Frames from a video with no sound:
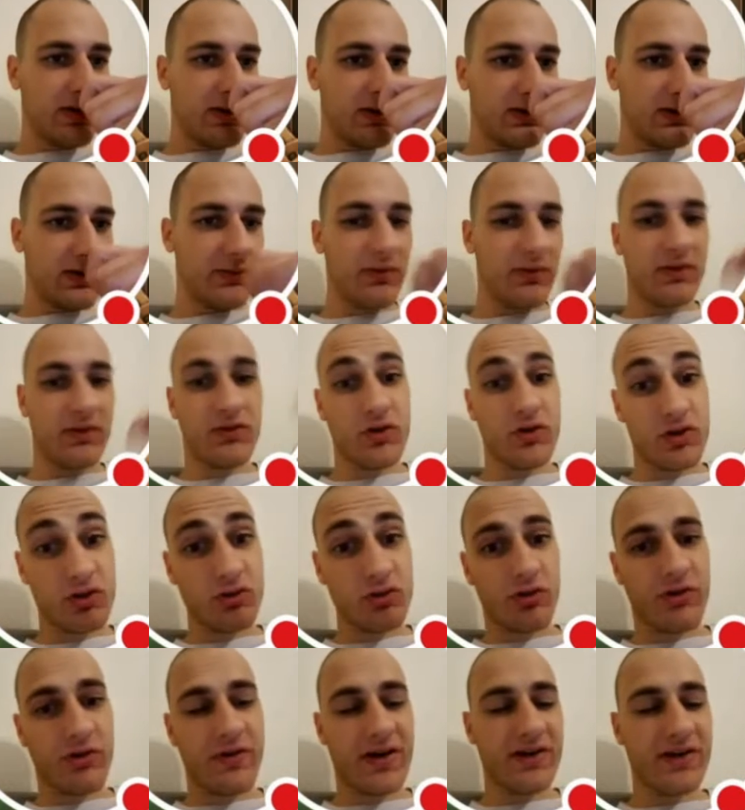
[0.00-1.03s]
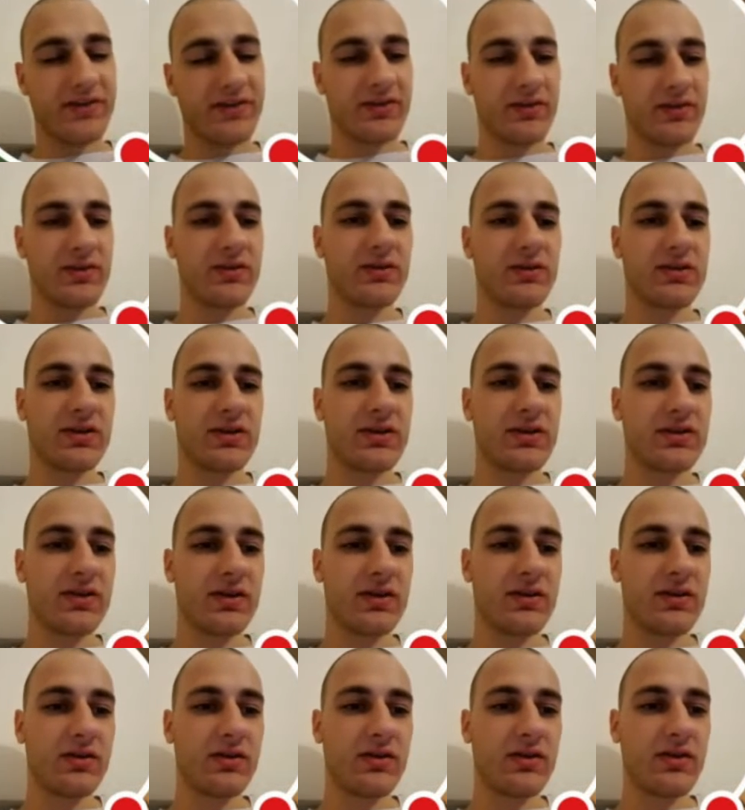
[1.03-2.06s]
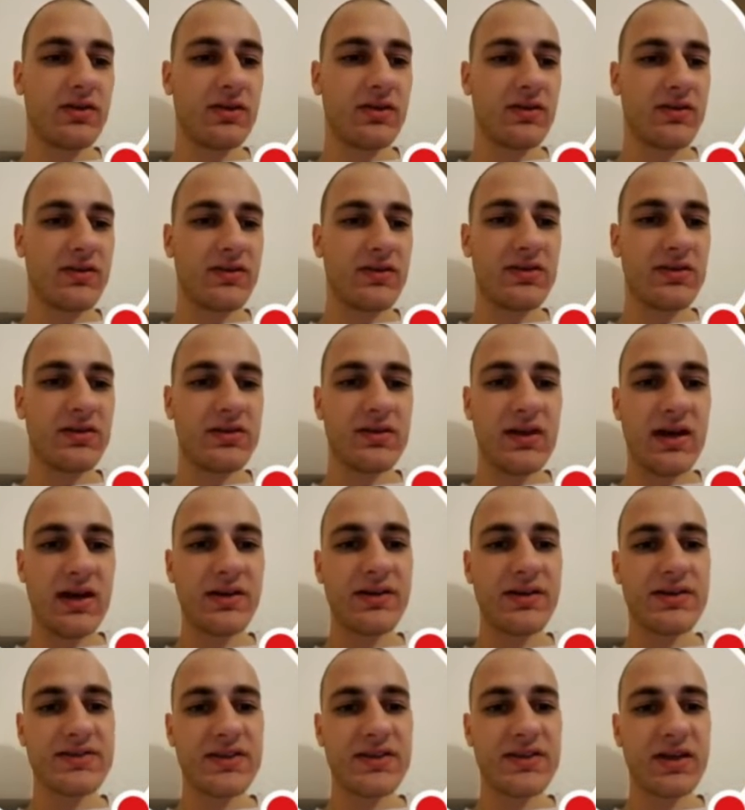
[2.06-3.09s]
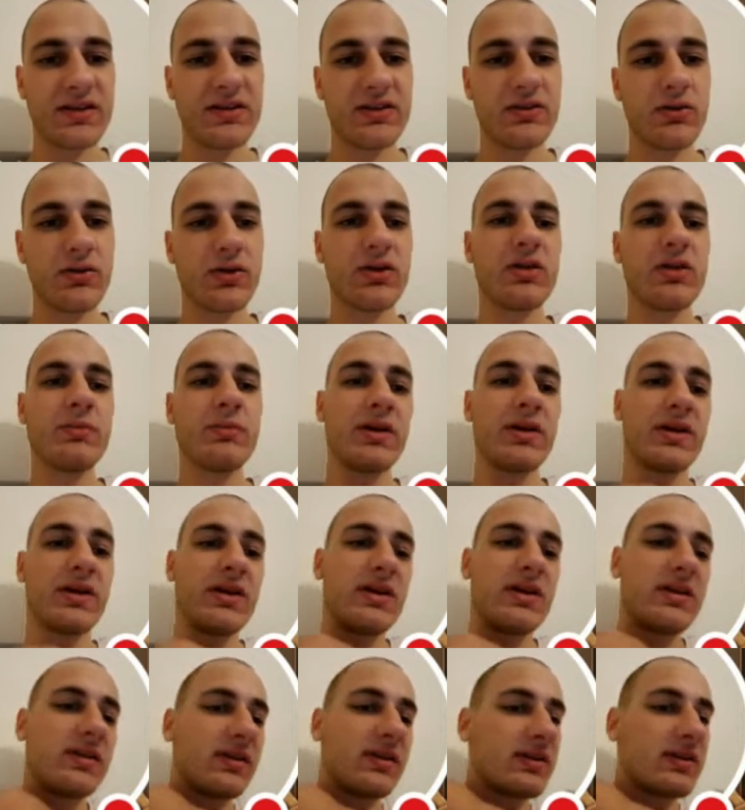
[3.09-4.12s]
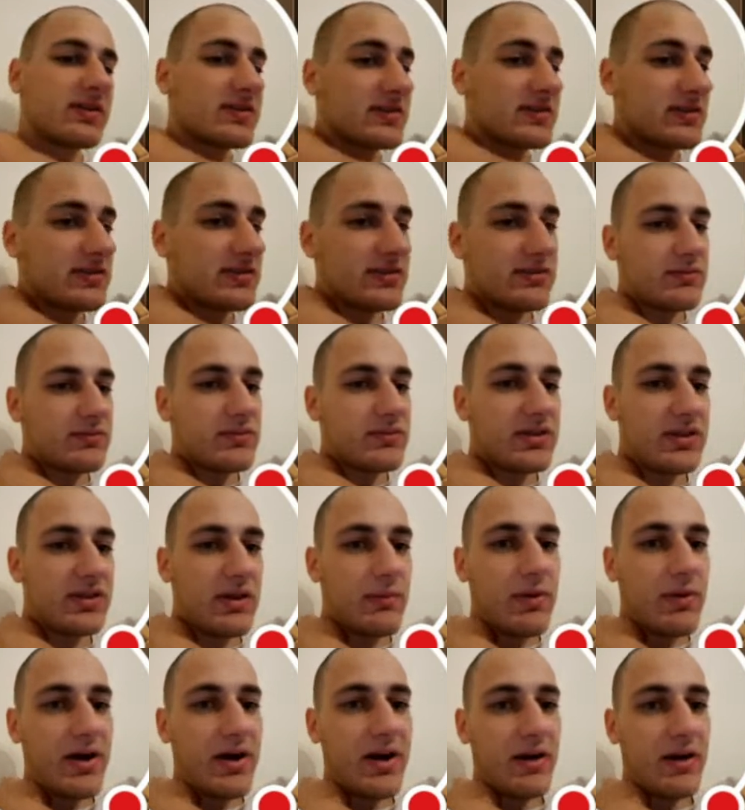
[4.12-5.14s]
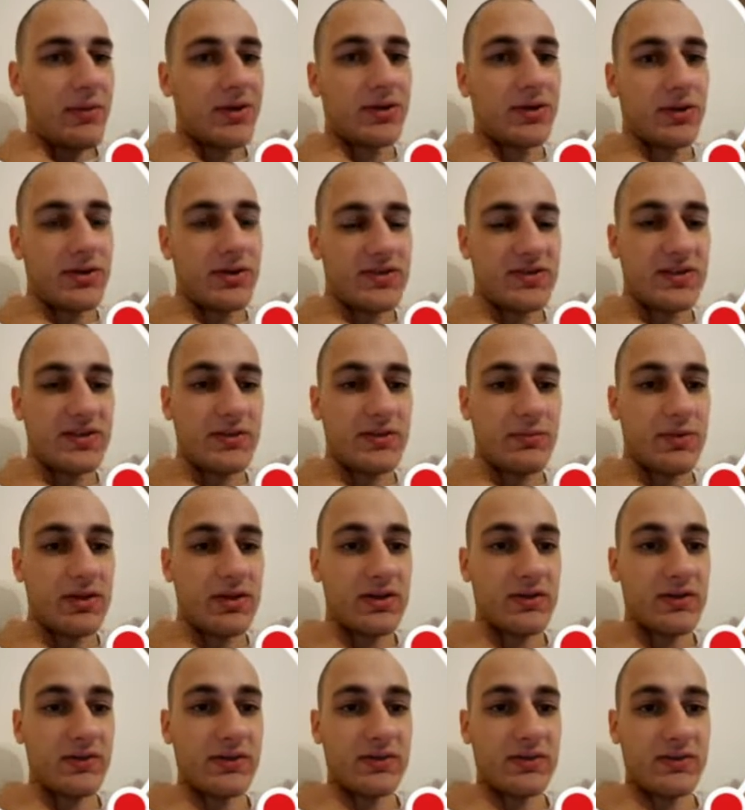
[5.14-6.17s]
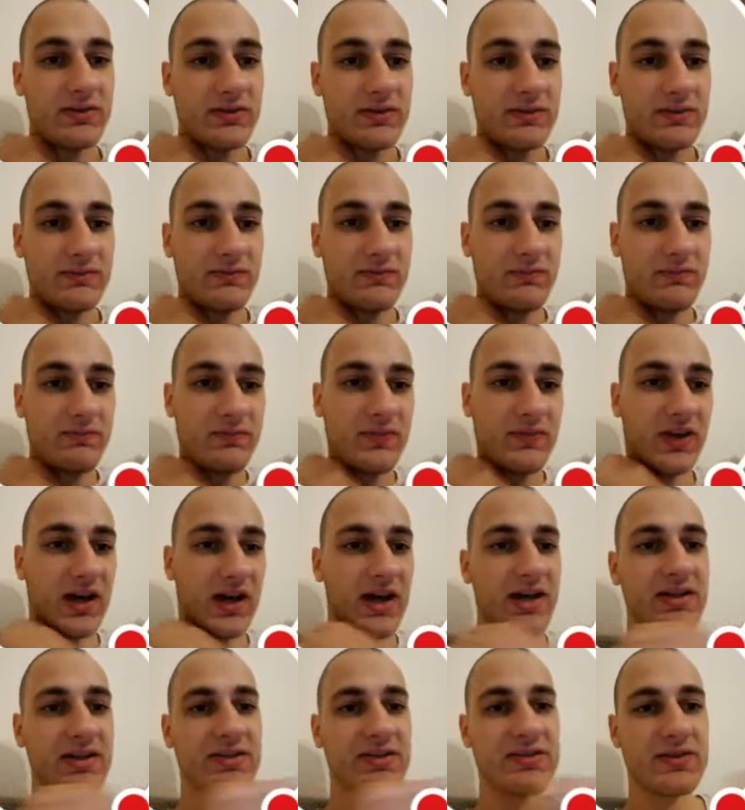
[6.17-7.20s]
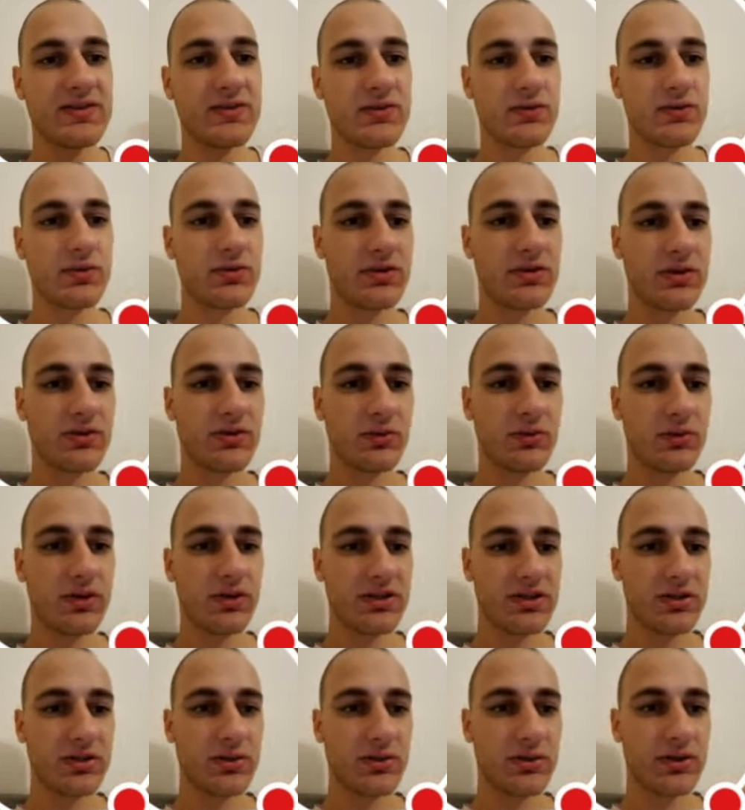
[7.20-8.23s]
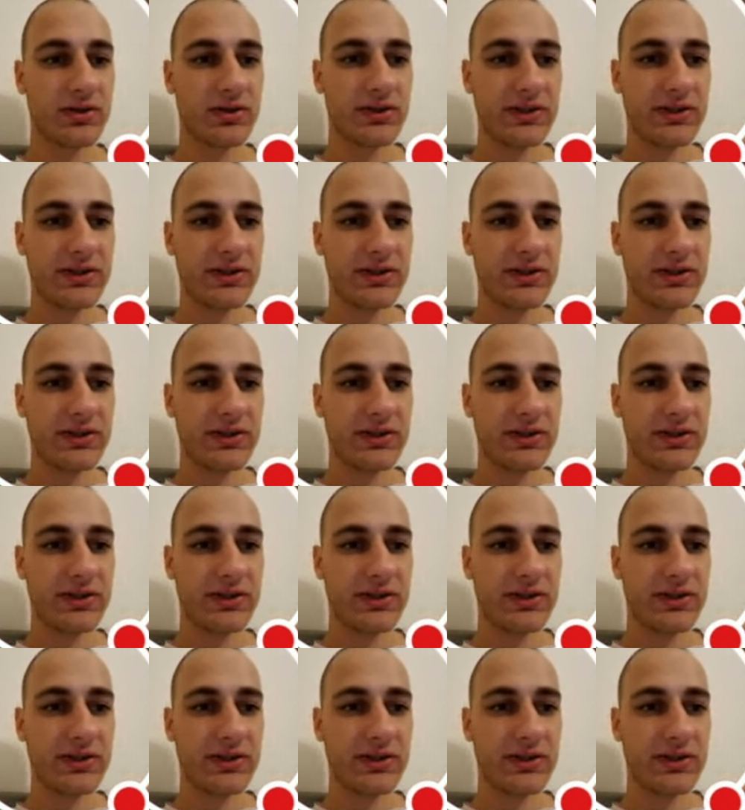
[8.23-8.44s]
Und natürlich nur quasi, ne? Ich kriege ja jetzt nicht die anderen Sachen, die noch in dem Paket drin sind, mit dabei, aber trotzdem hier 13 Tötertruhen, echt Glück.